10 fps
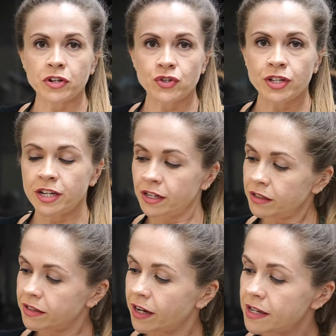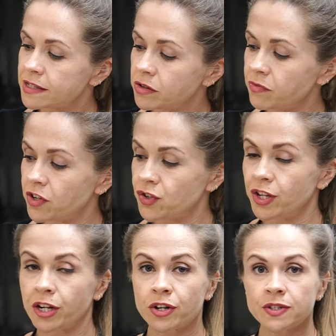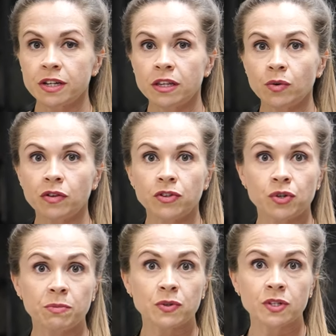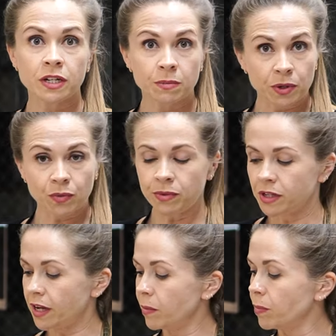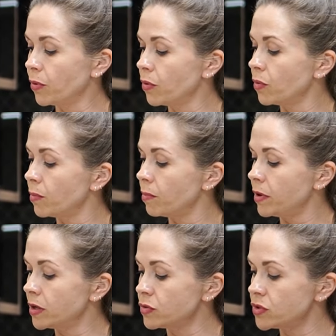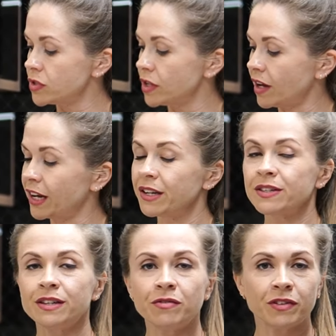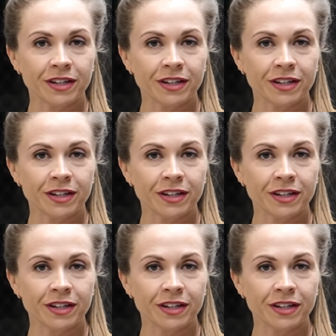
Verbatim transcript: frigideira, tá? Essa frigideira nossa aqui tem um revestimento cerâmico, ela é um pouco menos agressiva